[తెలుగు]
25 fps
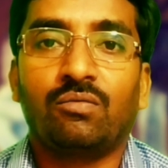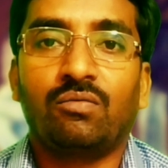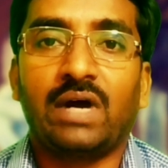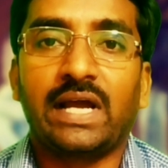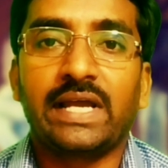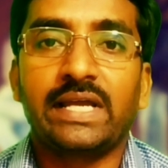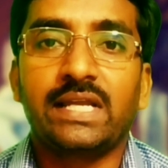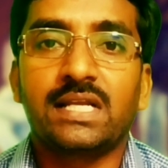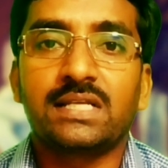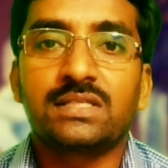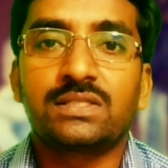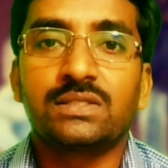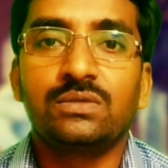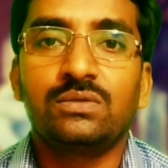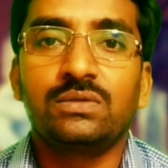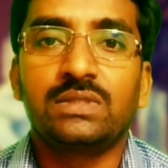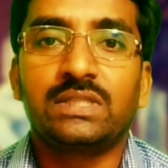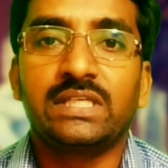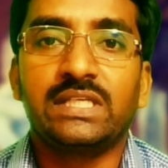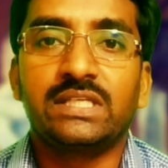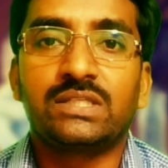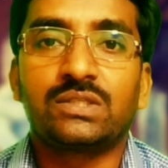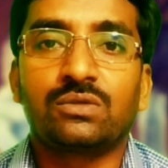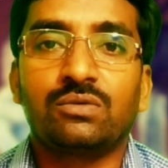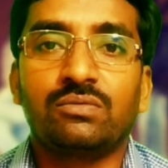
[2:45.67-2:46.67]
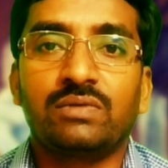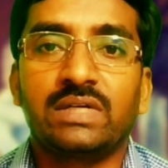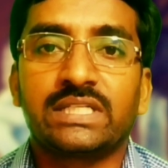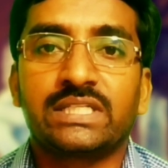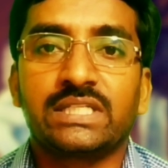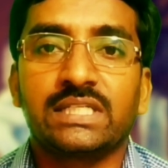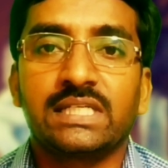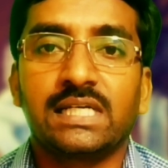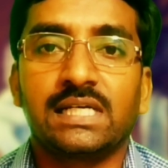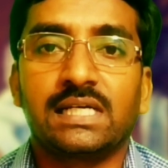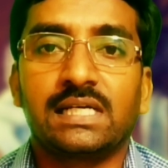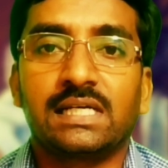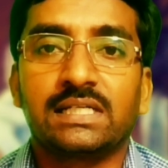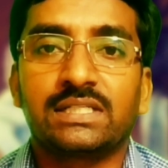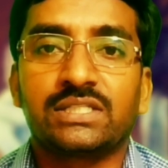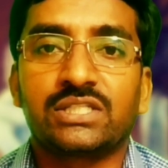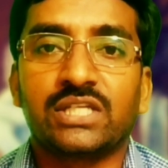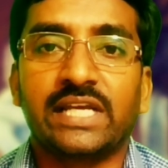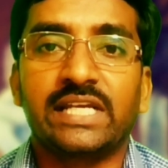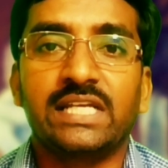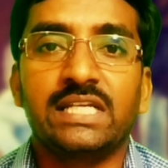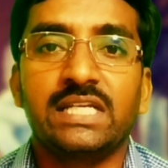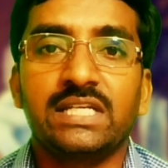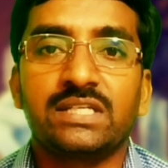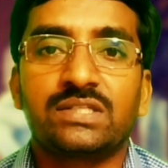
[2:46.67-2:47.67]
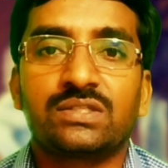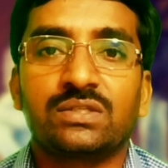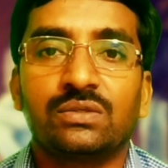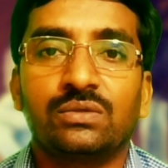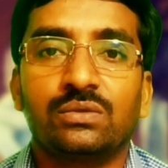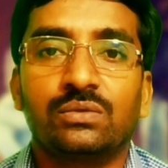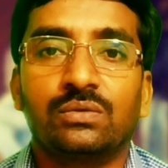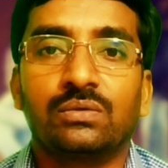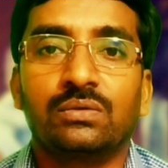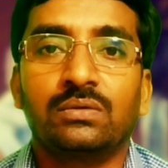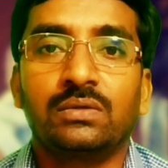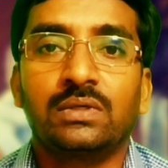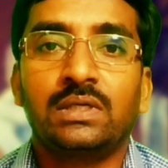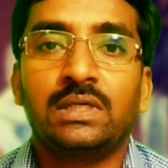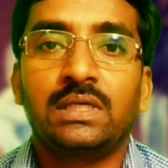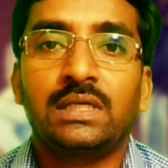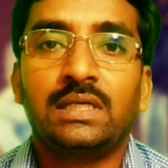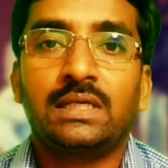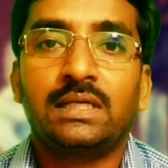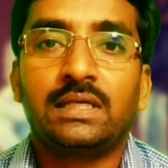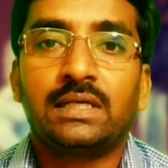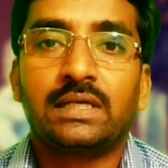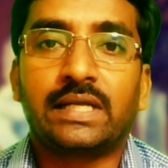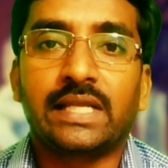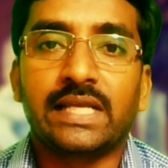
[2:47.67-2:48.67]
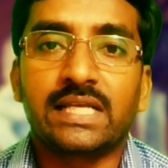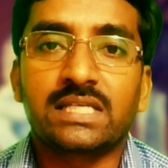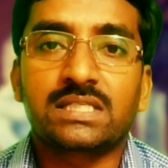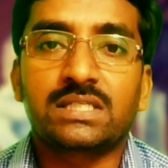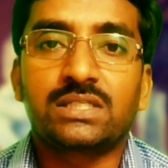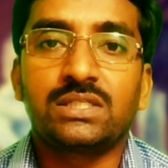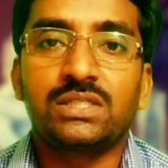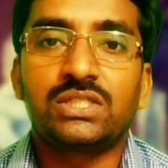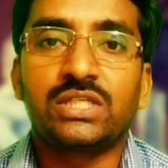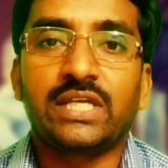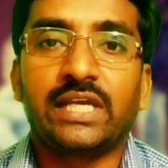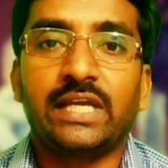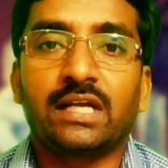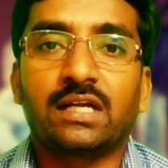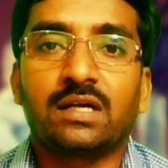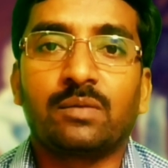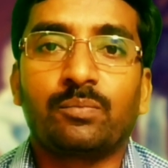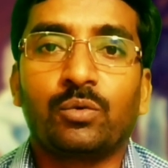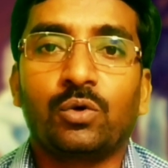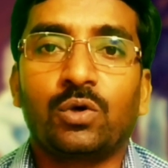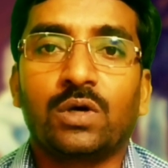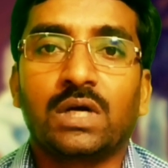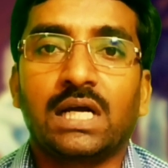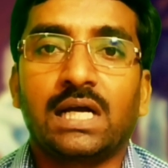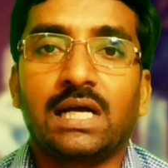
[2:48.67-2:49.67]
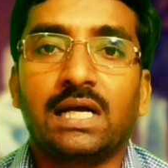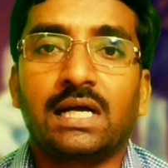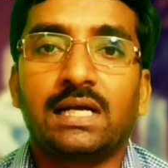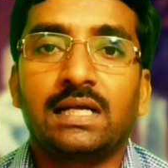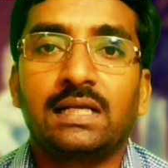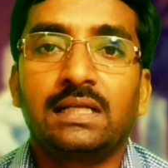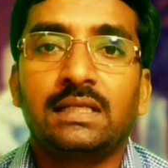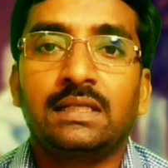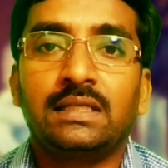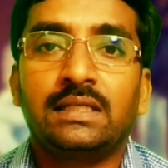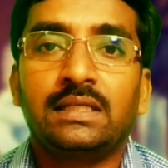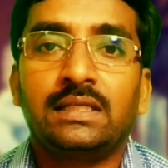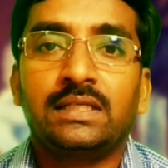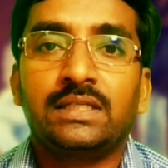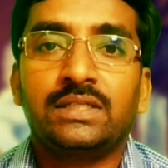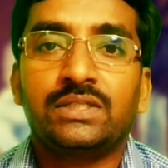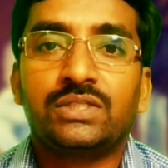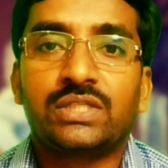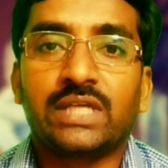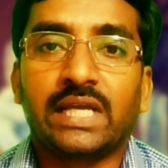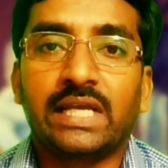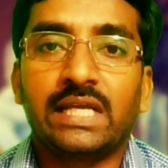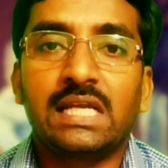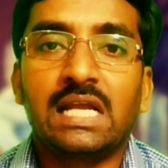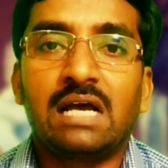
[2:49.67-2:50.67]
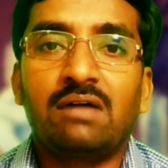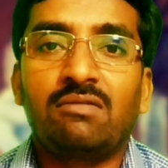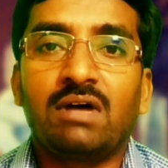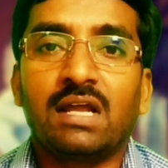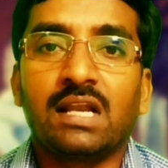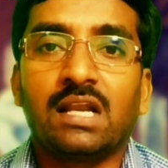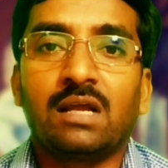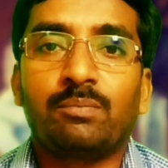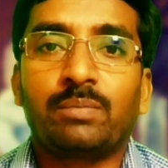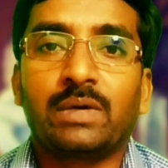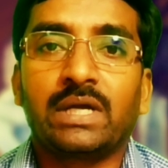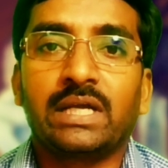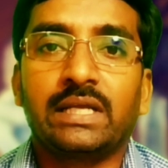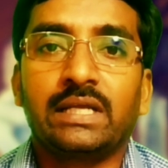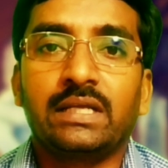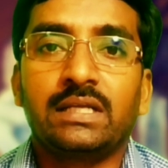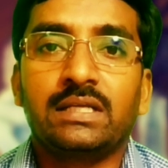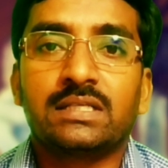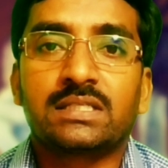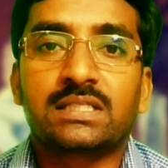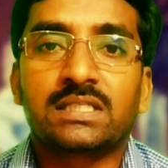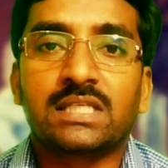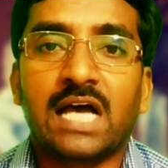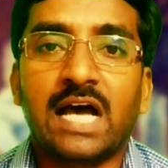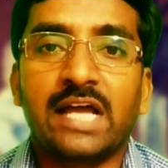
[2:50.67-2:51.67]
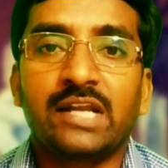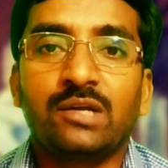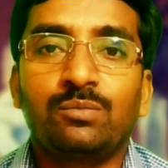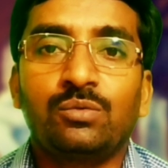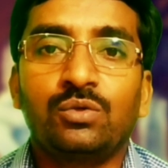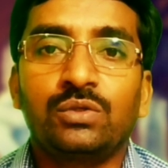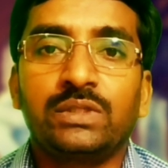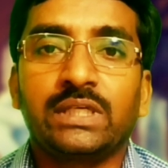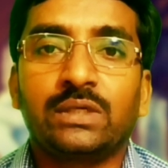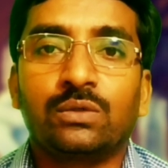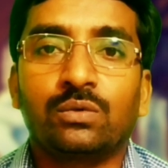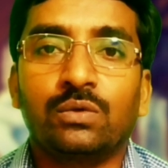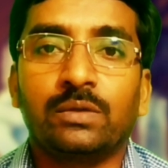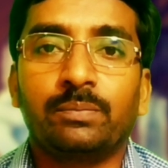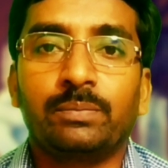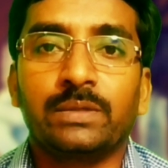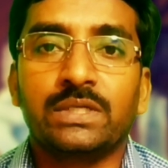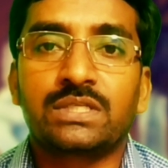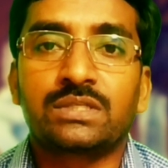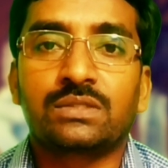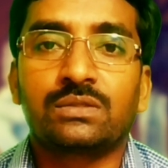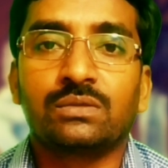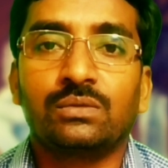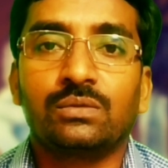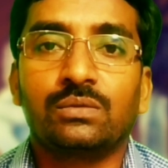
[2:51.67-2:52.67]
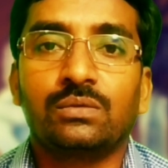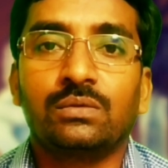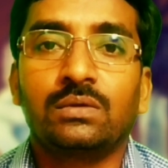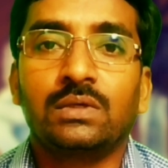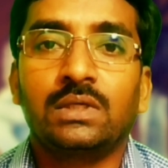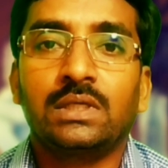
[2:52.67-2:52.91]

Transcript: వైరస్ను తీసుకువచ్చిన చైనీస్ను టెస్ట్ చేయకపోగా చైనా వాళ్ళపై సానుభూతి కురిపిస్తూ